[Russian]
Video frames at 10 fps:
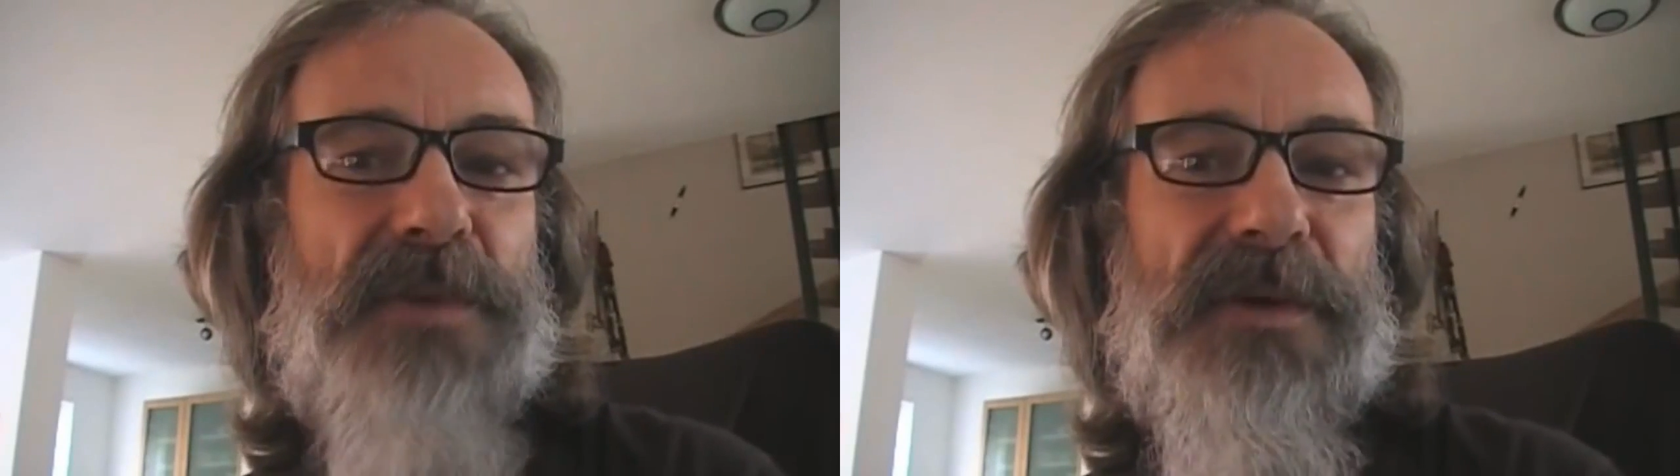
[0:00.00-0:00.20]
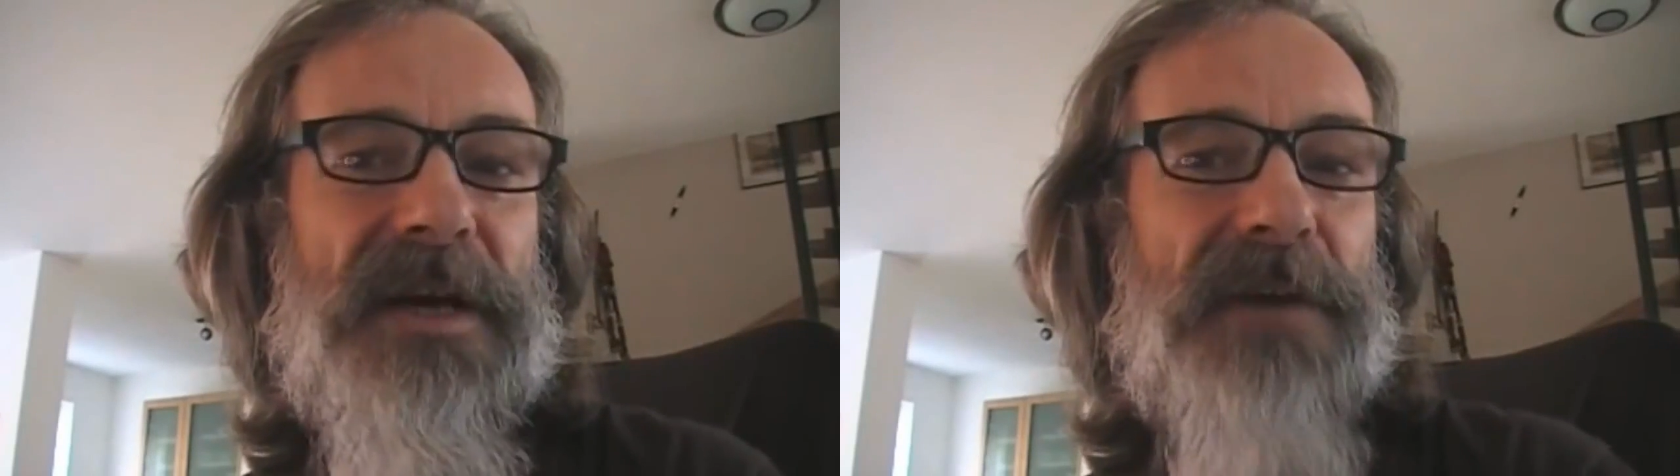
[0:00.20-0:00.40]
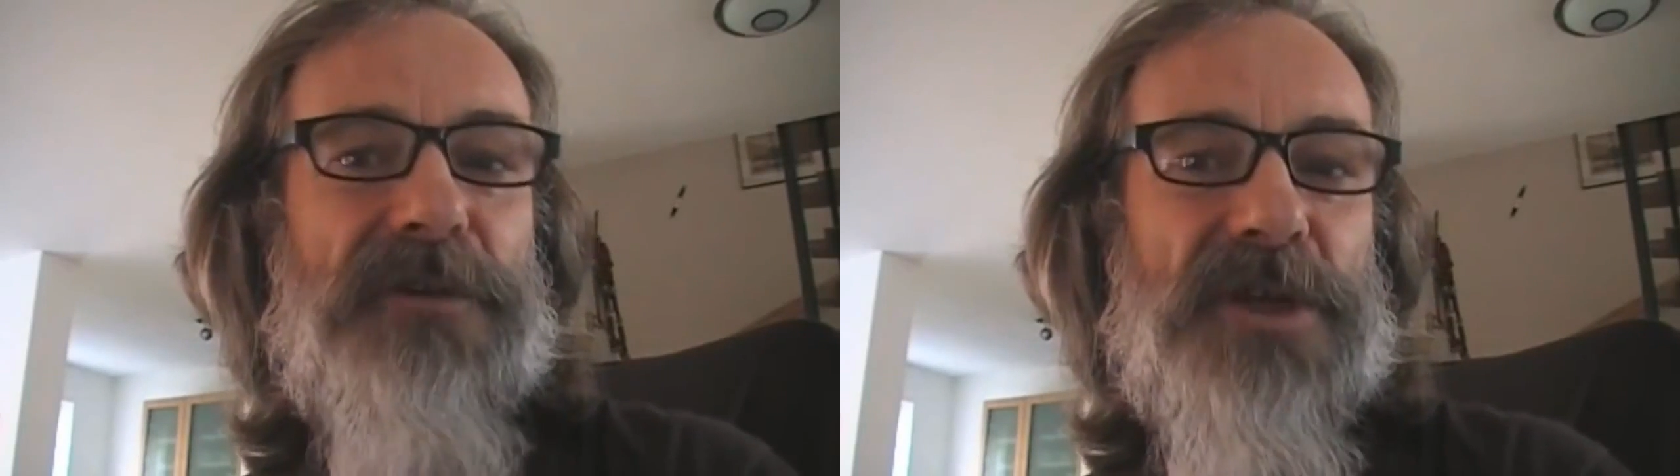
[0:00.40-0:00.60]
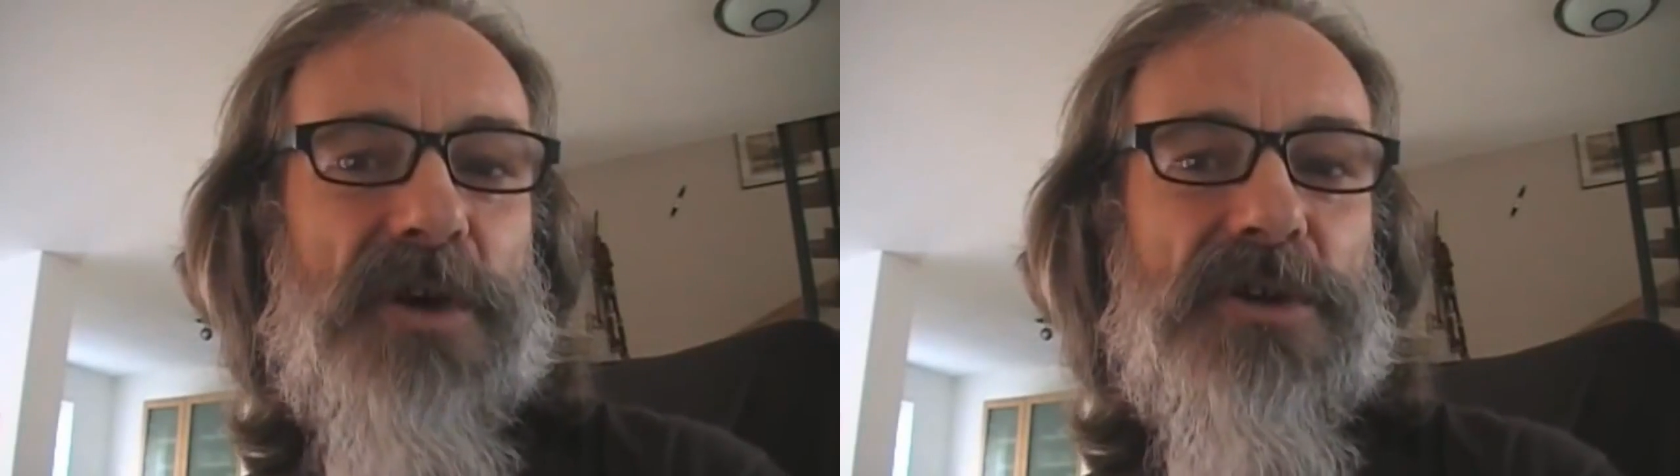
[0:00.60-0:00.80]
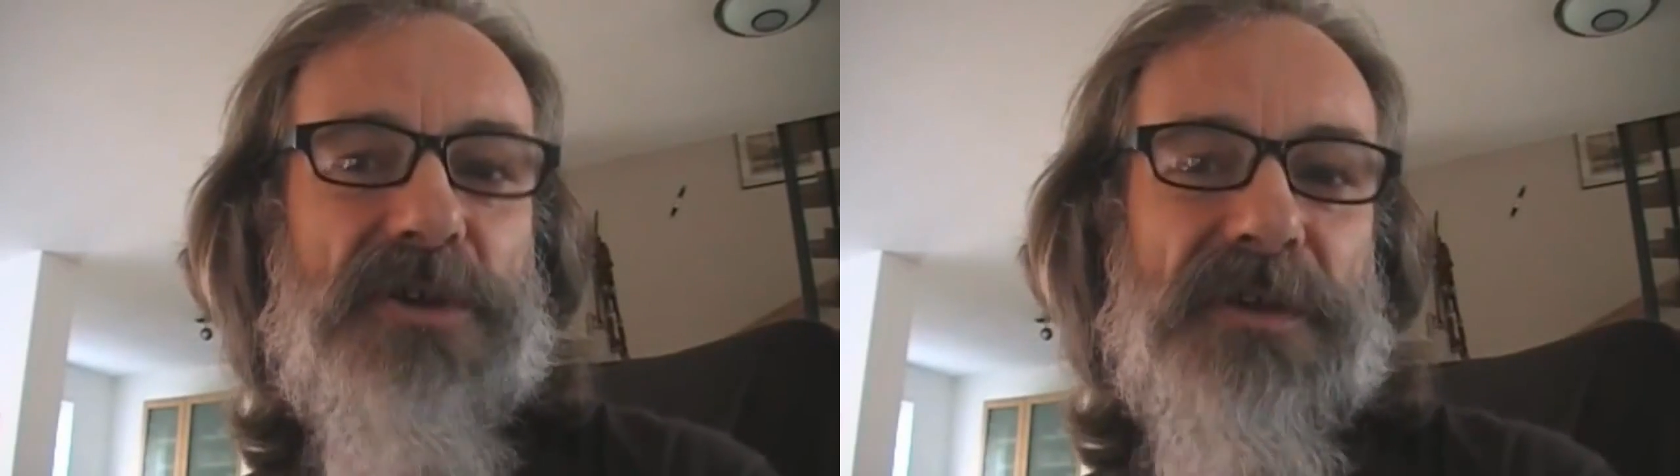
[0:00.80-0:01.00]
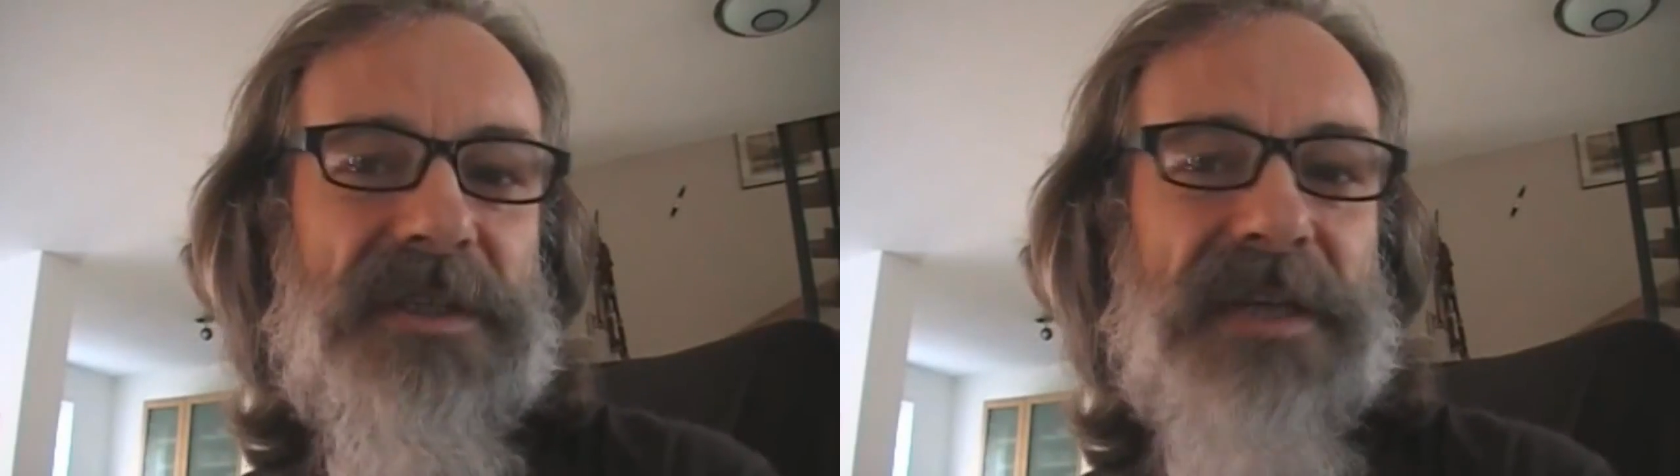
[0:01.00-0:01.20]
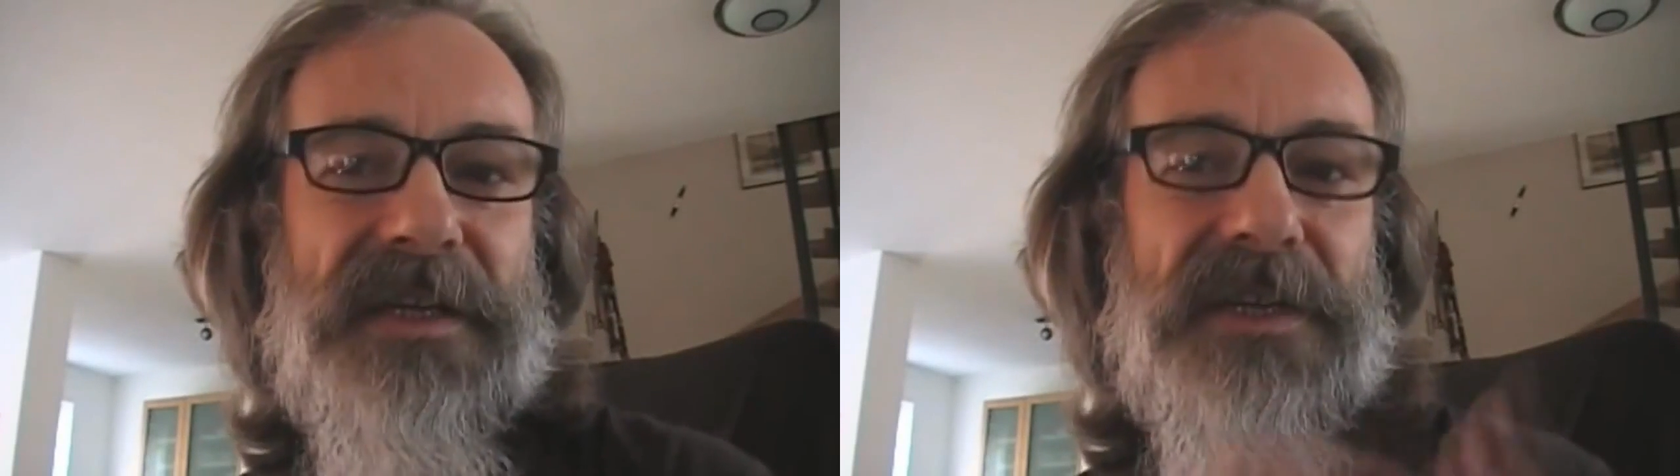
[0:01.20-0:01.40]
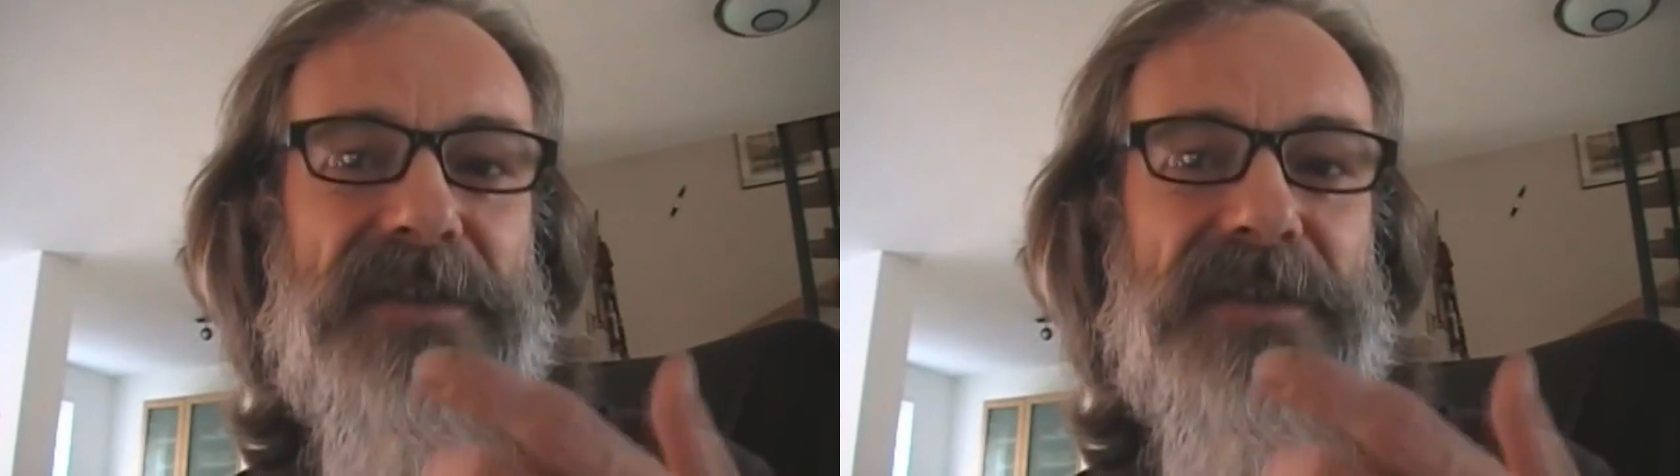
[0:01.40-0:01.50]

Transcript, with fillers: Это вы уже доказали тем,